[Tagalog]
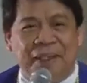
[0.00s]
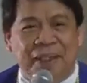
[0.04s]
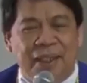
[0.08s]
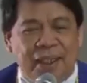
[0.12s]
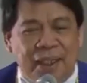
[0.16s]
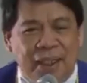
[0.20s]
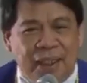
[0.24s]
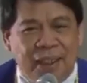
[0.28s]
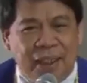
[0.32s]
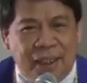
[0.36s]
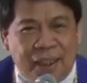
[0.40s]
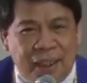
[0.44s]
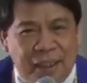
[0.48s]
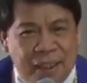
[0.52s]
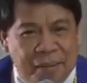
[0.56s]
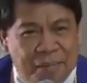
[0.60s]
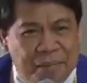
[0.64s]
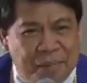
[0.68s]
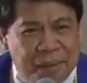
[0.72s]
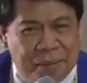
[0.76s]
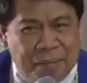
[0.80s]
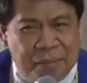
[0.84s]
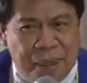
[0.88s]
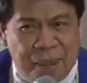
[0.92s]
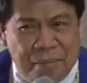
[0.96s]
Yun ang
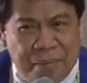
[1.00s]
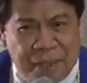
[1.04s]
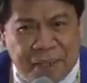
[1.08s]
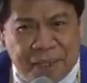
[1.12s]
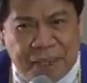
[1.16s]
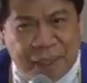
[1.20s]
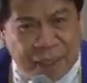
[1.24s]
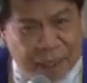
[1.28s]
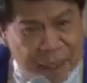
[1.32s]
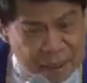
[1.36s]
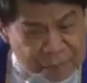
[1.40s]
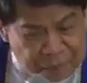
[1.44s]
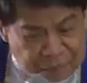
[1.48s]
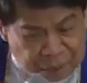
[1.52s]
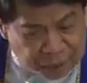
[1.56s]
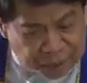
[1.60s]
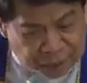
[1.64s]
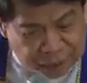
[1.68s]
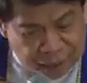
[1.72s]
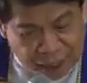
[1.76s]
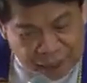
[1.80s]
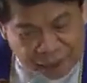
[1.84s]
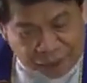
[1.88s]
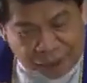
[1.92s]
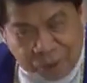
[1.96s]
pagbabasihan. Kaya
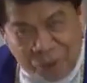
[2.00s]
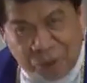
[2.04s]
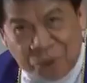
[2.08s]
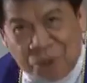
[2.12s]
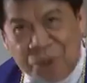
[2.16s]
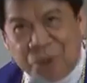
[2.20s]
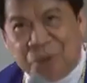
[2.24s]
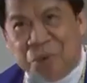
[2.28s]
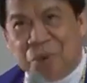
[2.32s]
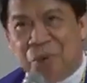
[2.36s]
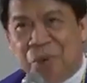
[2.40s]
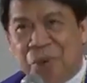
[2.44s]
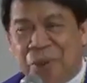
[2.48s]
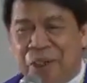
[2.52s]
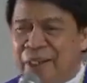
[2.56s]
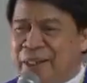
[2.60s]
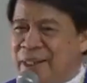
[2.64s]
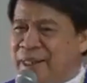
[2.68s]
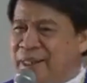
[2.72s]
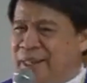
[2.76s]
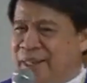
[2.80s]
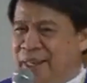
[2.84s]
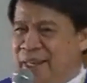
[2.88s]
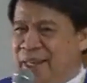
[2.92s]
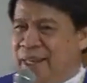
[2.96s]
importante ho yung works eh.
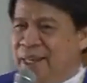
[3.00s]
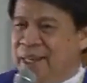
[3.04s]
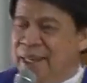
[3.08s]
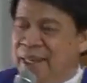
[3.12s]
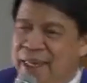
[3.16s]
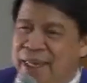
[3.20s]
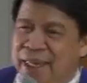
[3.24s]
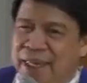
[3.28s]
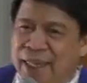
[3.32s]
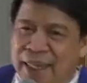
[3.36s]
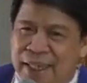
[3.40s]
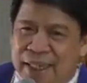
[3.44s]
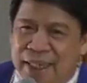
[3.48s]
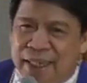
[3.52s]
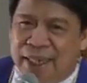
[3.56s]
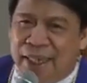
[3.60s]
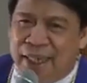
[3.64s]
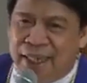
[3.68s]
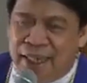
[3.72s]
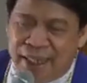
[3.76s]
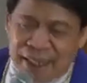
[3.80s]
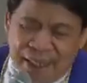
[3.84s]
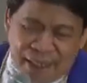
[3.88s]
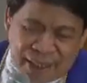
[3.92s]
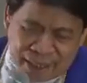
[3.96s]
Eh,
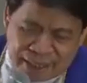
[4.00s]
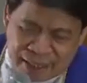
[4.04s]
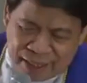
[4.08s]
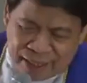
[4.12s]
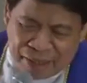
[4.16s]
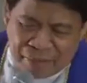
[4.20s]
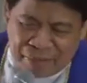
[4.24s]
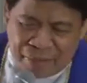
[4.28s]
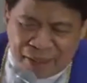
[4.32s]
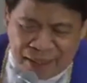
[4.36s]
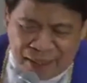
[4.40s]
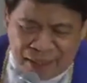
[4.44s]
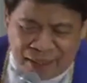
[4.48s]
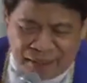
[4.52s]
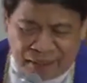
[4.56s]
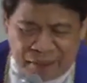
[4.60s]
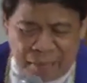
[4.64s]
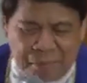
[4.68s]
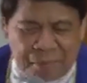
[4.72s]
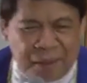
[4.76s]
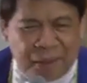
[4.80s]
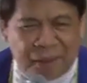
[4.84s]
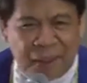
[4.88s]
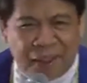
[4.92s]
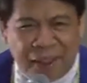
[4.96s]
sinabi natin pa rin,
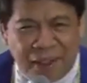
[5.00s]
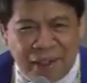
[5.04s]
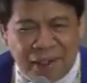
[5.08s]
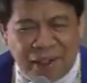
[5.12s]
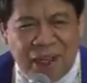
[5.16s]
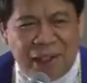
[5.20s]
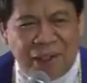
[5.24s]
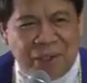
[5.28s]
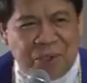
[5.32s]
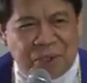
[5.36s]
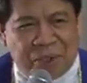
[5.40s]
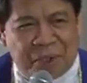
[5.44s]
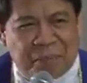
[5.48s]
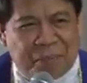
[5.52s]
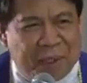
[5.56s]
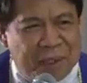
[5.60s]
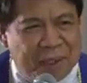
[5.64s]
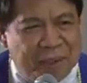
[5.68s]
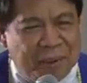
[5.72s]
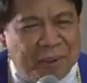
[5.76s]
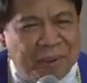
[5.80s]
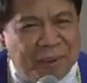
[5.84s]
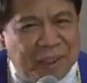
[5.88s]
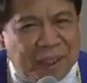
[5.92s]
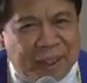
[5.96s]
eh, lalo sa panahon
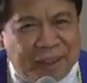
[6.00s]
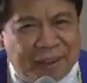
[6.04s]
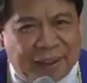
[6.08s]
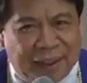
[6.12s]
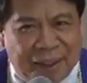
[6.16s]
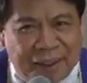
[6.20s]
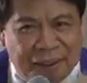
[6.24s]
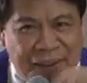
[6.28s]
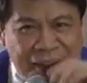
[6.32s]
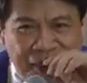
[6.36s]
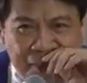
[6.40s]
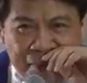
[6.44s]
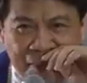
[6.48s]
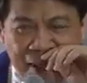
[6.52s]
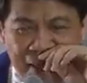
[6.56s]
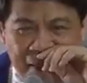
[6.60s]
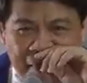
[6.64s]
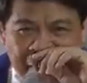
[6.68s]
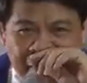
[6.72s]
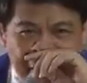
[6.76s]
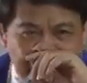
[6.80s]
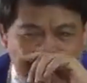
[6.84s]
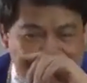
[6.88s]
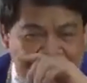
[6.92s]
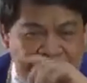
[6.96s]
natin yan, di ba?
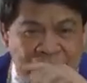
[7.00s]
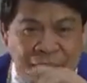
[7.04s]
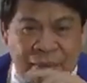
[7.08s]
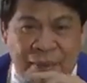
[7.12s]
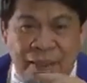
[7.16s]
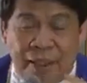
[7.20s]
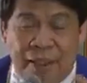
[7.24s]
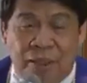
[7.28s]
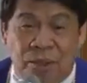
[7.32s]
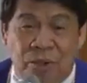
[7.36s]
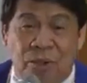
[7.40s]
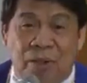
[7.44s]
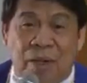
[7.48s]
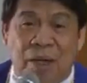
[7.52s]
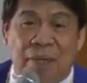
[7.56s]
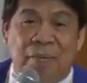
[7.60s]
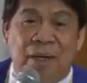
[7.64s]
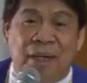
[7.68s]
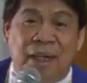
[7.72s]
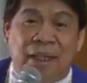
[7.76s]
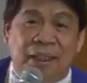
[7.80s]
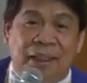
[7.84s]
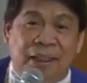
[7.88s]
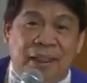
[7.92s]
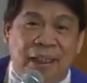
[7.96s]
Doon ka
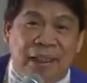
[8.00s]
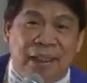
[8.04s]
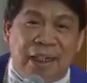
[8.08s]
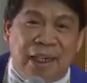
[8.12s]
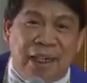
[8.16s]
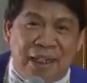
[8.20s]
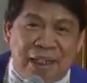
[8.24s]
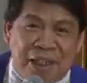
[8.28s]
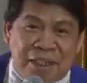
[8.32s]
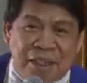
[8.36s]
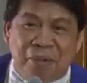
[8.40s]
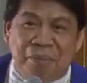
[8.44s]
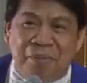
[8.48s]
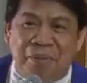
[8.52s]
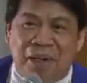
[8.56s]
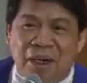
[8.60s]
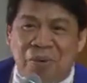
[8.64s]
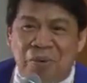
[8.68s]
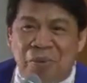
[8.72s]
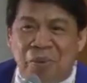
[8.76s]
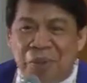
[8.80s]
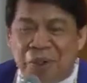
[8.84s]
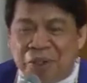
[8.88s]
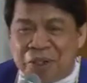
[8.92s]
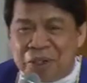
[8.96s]
makikilala sa mga
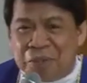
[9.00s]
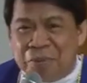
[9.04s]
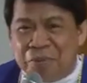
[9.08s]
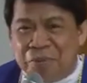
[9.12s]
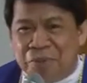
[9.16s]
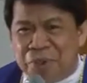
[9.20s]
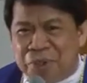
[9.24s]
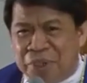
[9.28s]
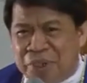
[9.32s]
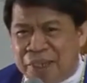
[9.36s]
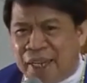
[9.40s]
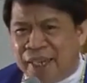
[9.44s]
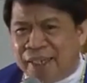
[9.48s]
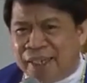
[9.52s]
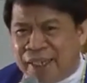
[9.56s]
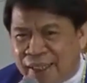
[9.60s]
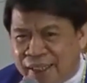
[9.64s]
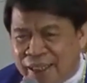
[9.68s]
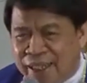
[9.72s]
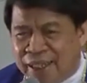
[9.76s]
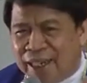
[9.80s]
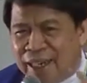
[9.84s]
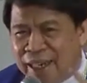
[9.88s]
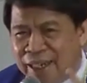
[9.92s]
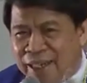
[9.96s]
works mo. Diyan
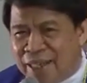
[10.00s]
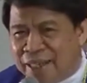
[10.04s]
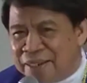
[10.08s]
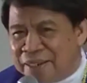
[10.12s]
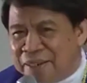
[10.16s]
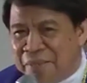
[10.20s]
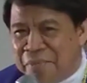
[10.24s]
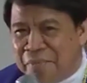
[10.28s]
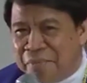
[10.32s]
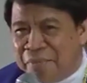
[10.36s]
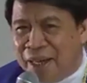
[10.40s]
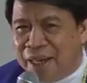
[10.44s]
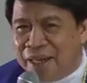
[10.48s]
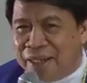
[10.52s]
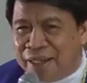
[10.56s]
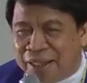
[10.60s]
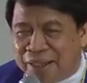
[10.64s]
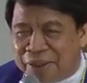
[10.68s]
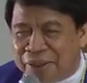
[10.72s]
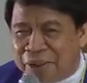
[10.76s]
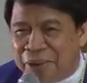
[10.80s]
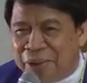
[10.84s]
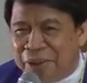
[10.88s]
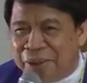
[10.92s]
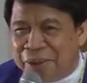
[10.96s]
nakilala ang simbahang
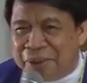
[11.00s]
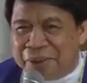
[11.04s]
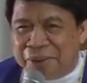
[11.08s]
katoliko.